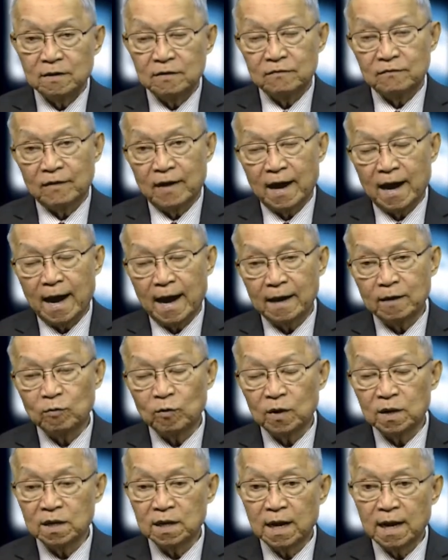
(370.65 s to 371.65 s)
và hải
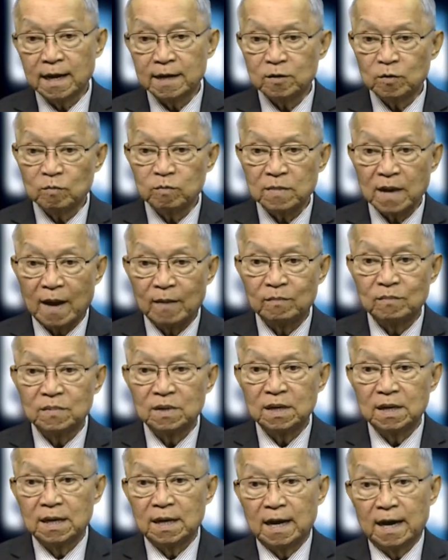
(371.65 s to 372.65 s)
quân Trung Cộng,
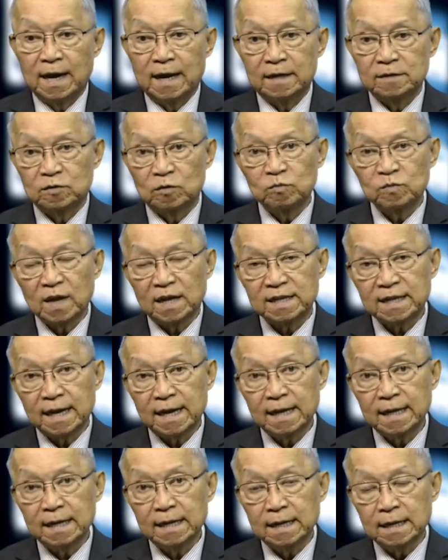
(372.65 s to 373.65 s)
chúng ta
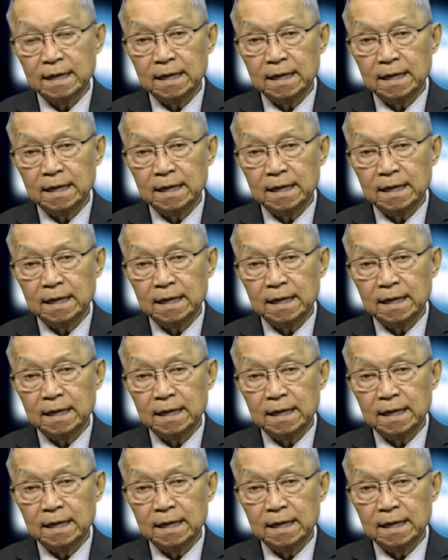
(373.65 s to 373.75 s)
thấy